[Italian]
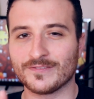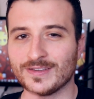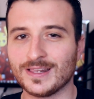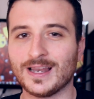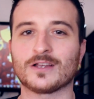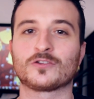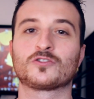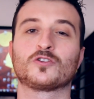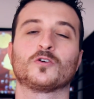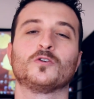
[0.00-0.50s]
vi
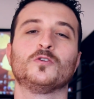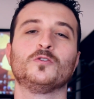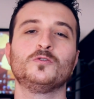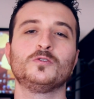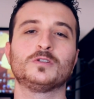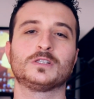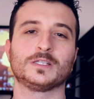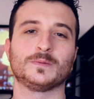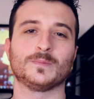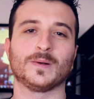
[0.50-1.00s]
lascio con
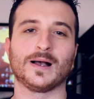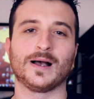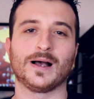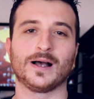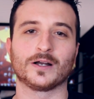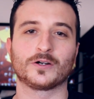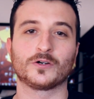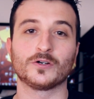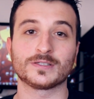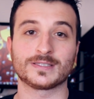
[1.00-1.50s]

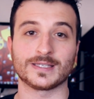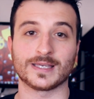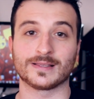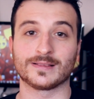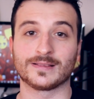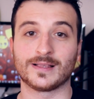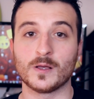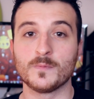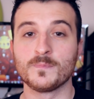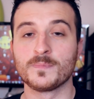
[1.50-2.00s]
l'ultima
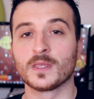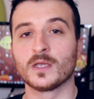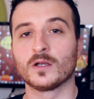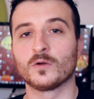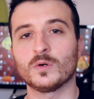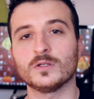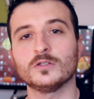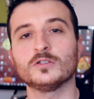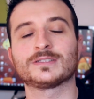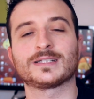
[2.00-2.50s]
cosetta
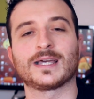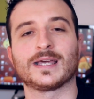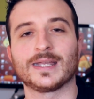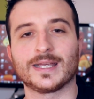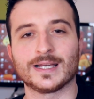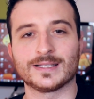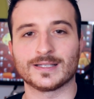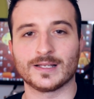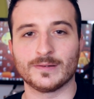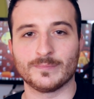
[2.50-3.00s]
quando
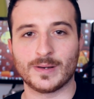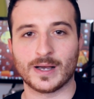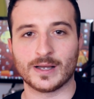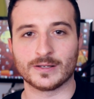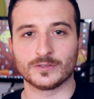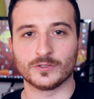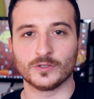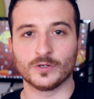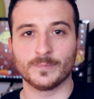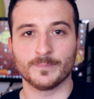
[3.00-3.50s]
scaricate il
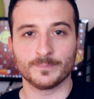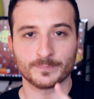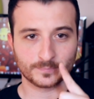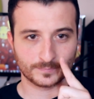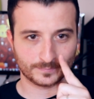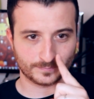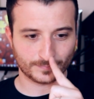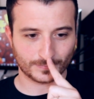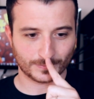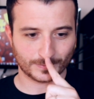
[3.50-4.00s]

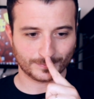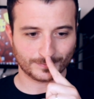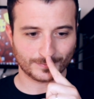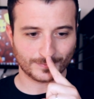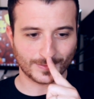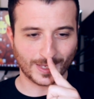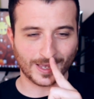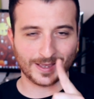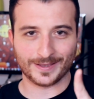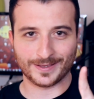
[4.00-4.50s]
bagno
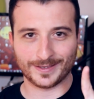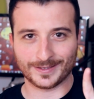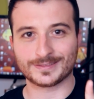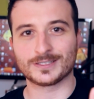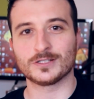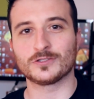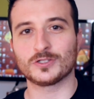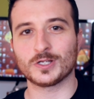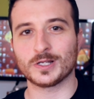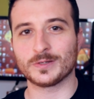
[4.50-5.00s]

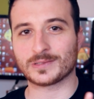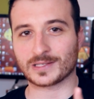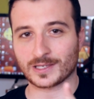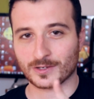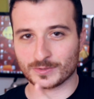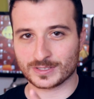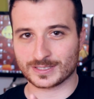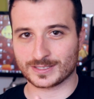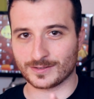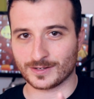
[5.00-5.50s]
Attenzione
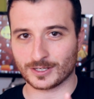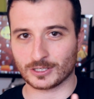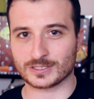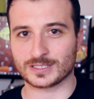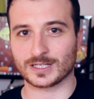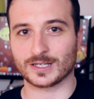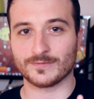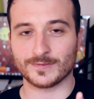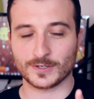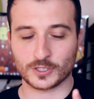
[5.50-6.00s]
perché questa è una
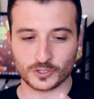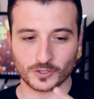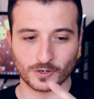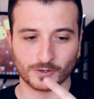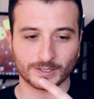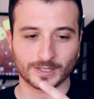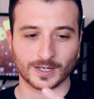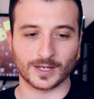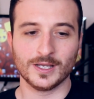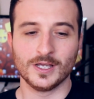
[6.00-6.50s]
cosa che vi
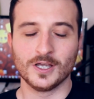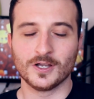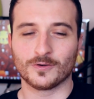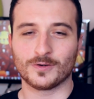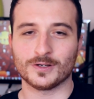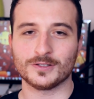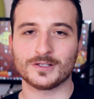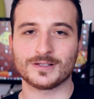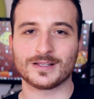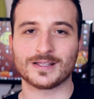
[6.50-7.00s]
sciocca.
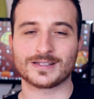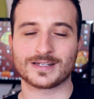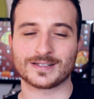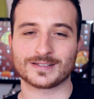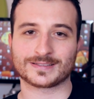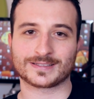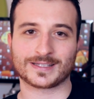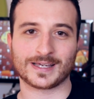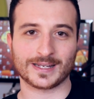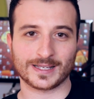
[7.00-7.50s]
Quando andate
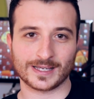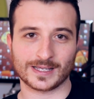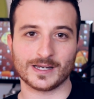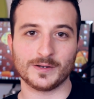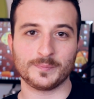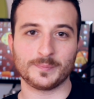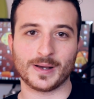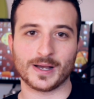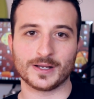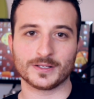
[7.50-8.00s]
a scaricare
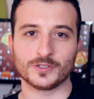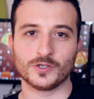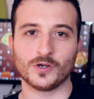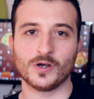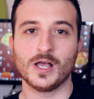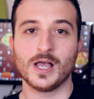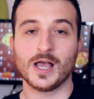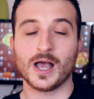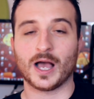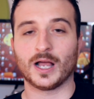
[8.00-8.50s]
il
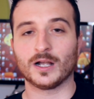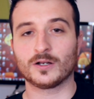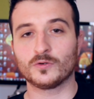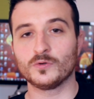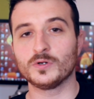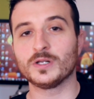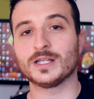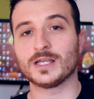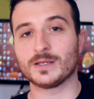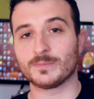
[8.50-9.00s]
bagno,
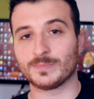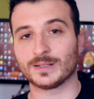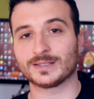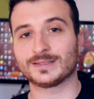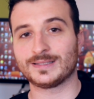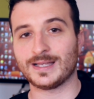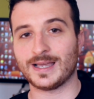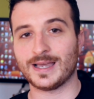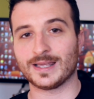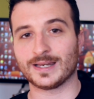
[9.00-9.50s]
alcuni dei
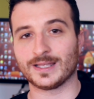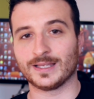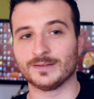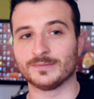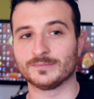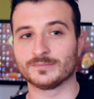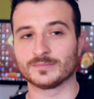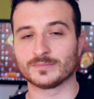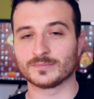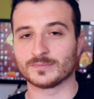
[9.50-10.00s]

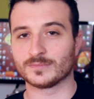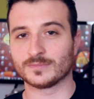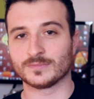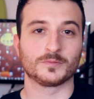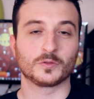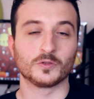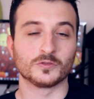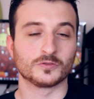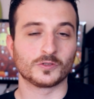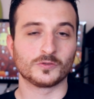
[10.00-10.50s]
batteri mm,
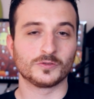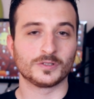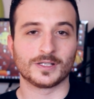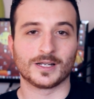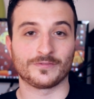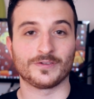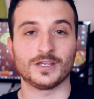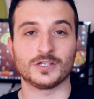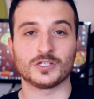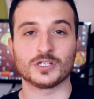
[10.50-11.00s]
contenuti
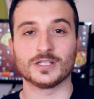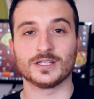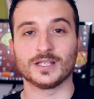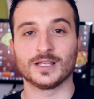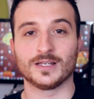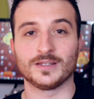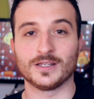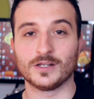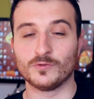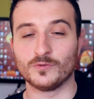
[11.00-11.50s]
nelle feci,
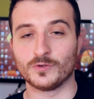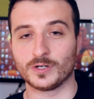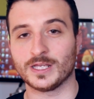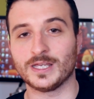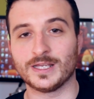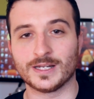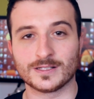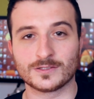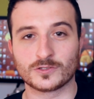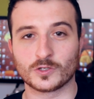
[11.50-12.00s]

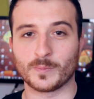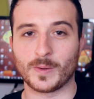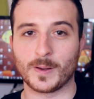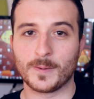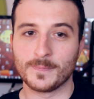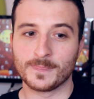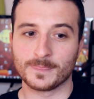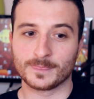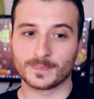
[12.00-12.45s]
nell'urina, insomma,